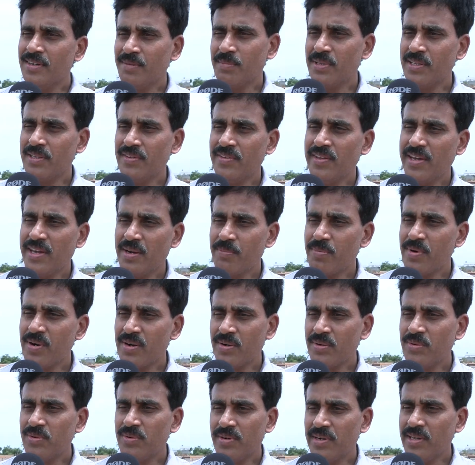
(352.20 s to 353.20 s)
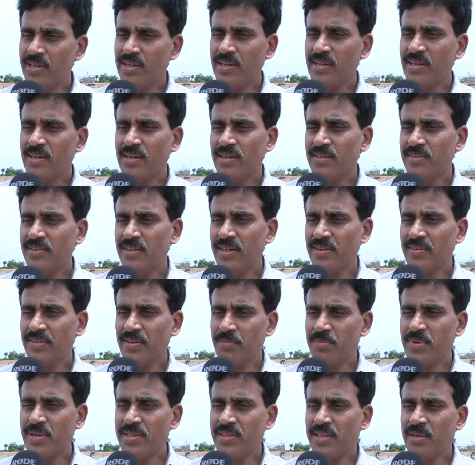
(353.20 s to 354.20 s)
భద్రతా ఏర్పాట్లకు కూడా దానికి
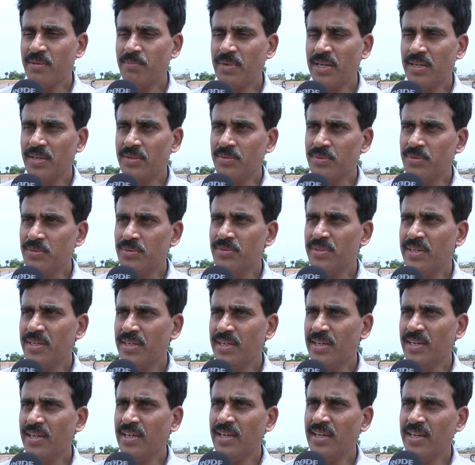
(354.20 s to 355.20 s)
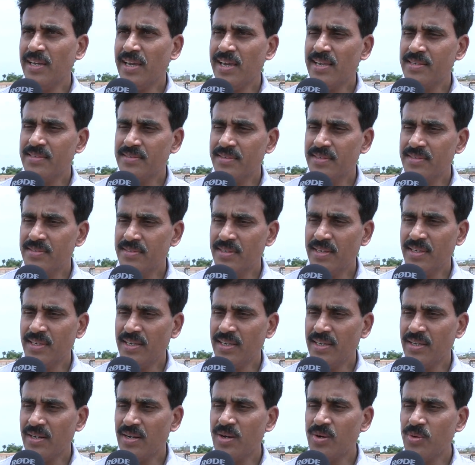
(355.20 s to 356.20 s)
ఇబ్బంది ఏం లేదు దీనికి ఏఎస్సిసి
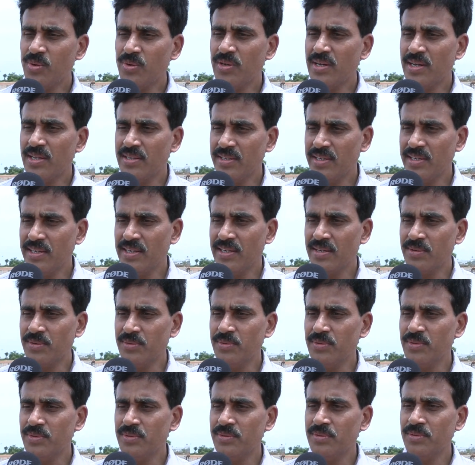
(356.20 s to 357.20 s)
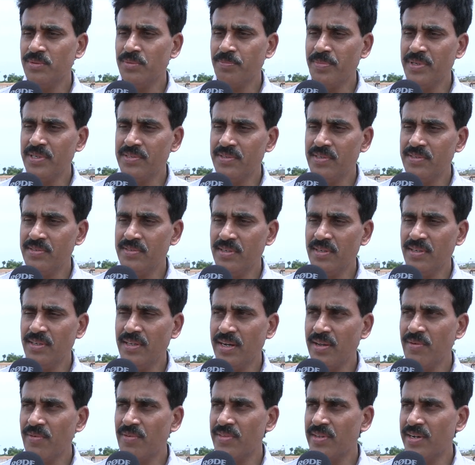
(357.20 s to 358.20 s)
రాహుల్ గాంధీ గారు పిసిసి
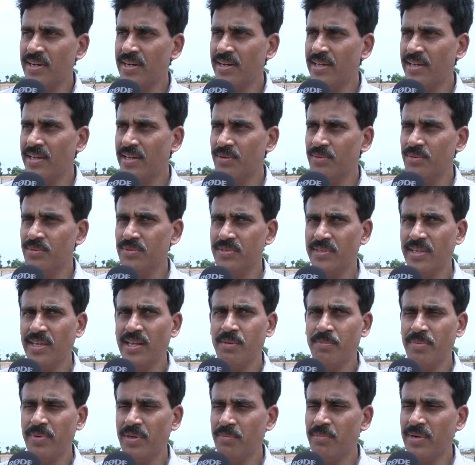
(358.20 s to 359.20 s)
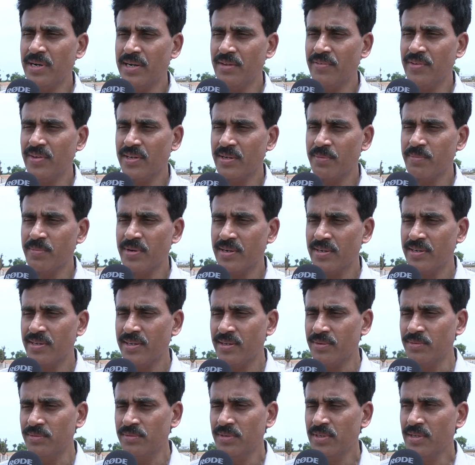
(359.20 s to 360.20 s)
రేవంత్ రెడ్డి గారు సిఎల్పి బట్టి విక్రమార్క్
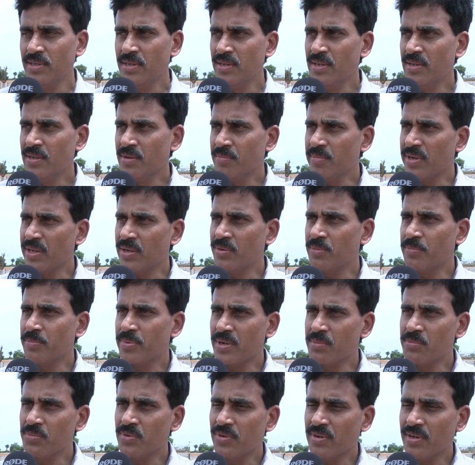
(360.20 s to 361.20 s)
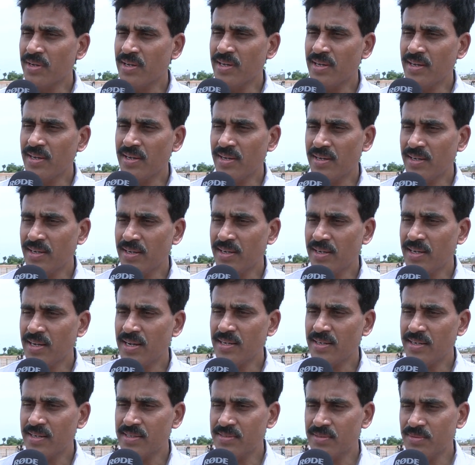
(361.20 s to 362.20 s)
గారు మరియు ప్రముఖ
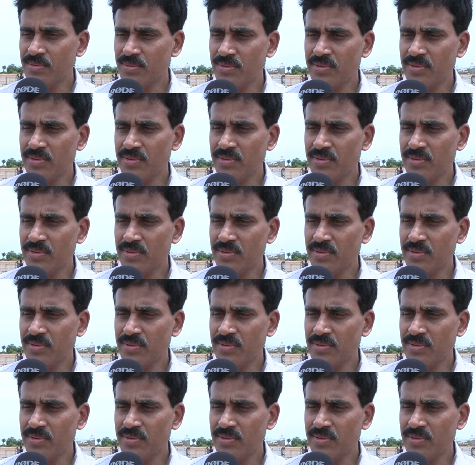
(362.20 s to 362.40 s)
కాంగ్రెస్